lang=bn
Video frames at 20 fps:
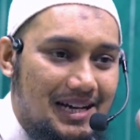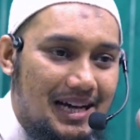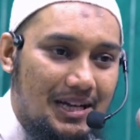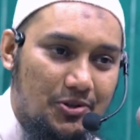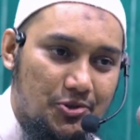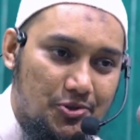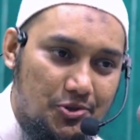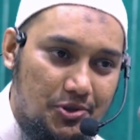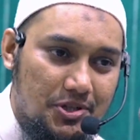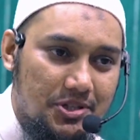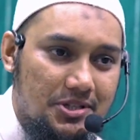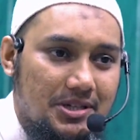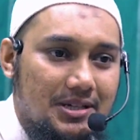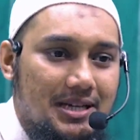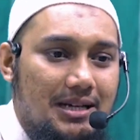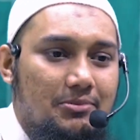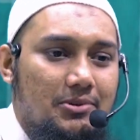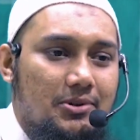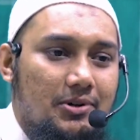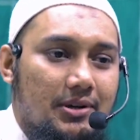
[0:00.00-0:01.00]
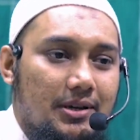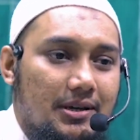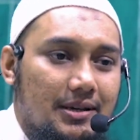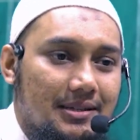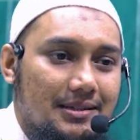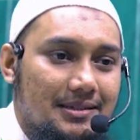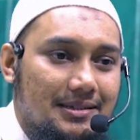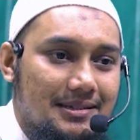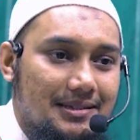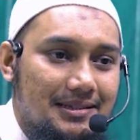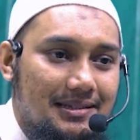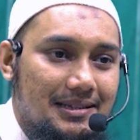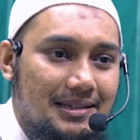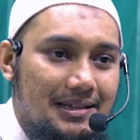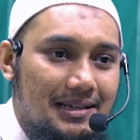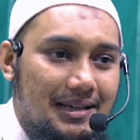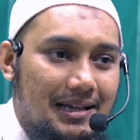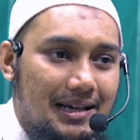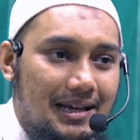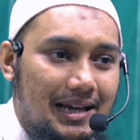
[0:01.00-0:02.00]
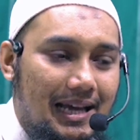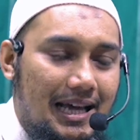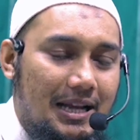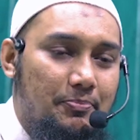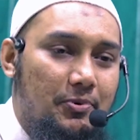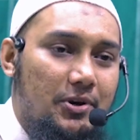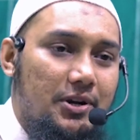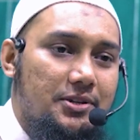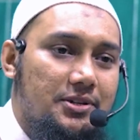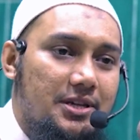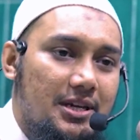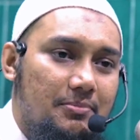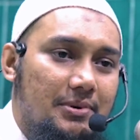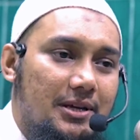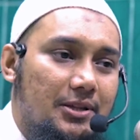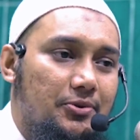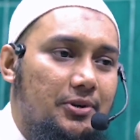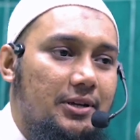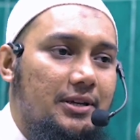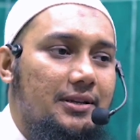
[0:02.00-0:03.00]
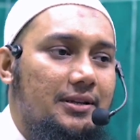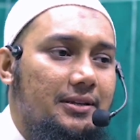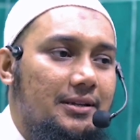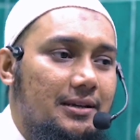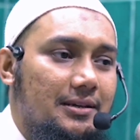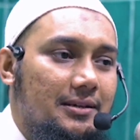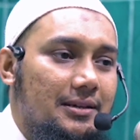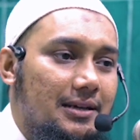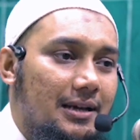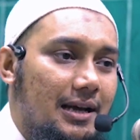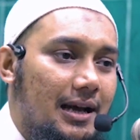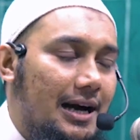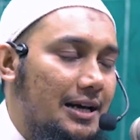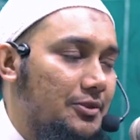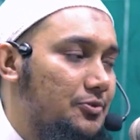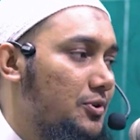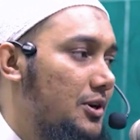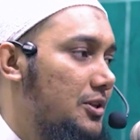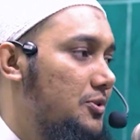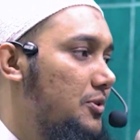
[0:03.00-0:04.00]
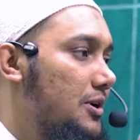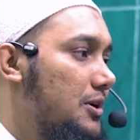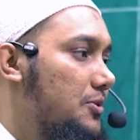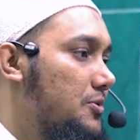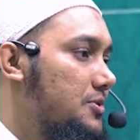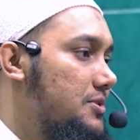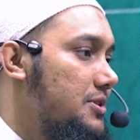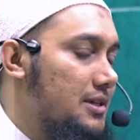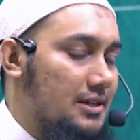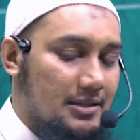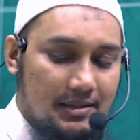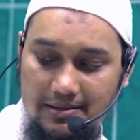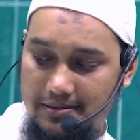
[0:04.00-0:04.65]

আদর্শ টিচার কেমন হয় এরপরে সেই বেদুইন হাত তুলে দোয়া করছে